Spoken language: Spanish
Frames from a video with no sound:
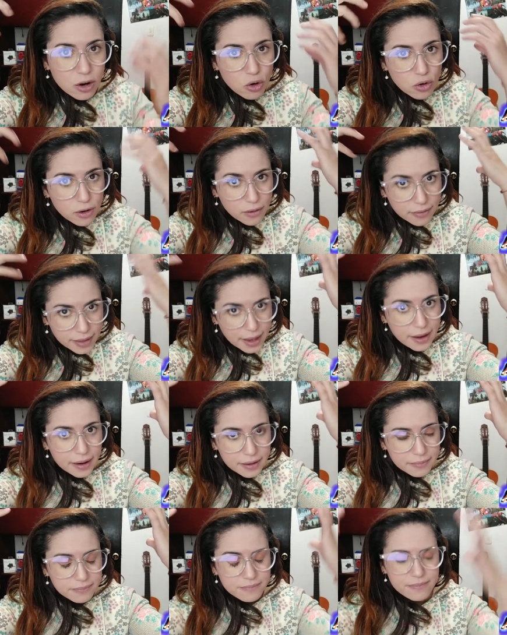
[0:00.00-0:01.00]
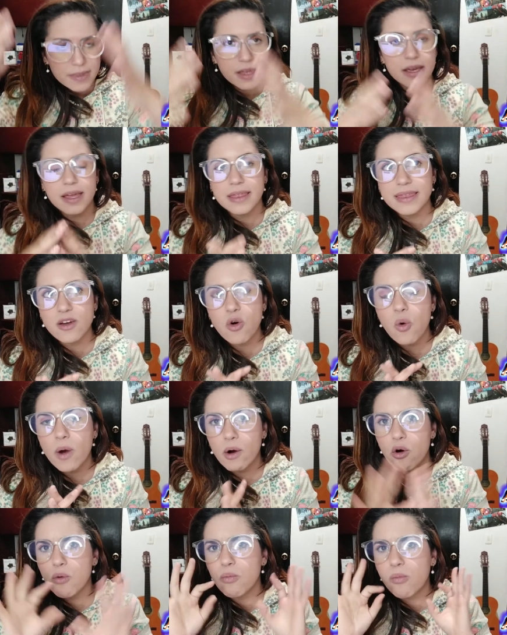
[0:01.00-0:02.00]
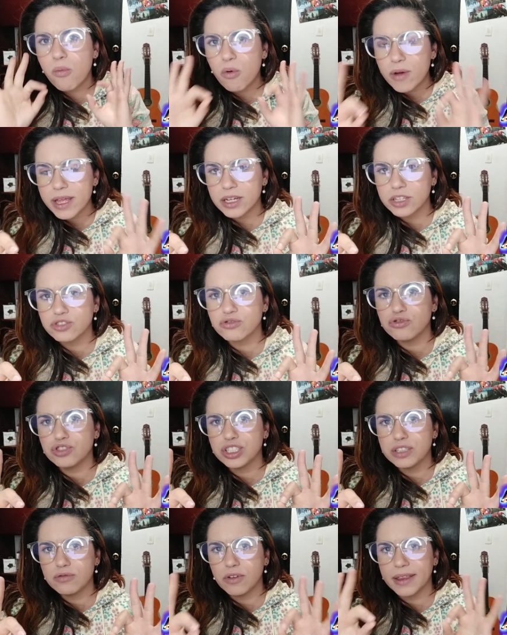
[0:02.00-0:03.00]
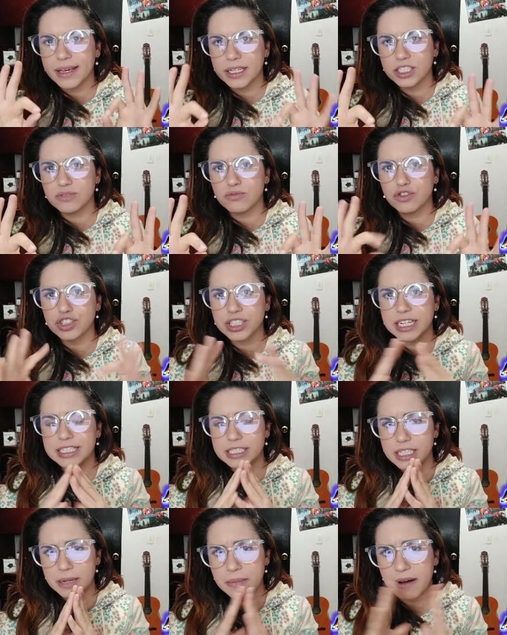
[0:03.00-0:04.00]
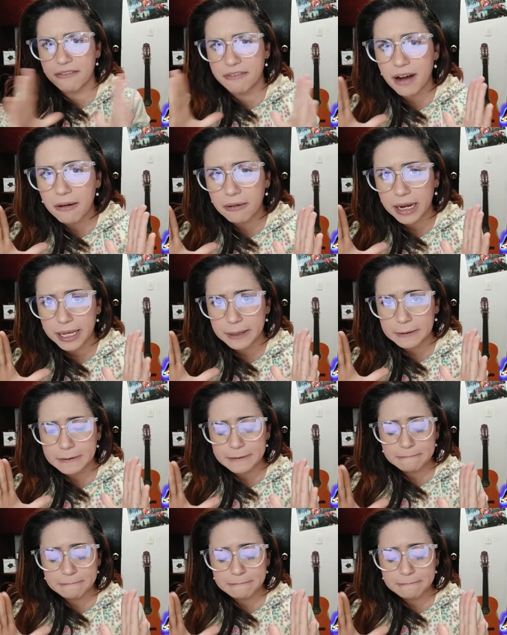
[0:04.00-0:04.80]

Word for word: acordar de un juego muy exclusivo de Xbox que se llama Fable.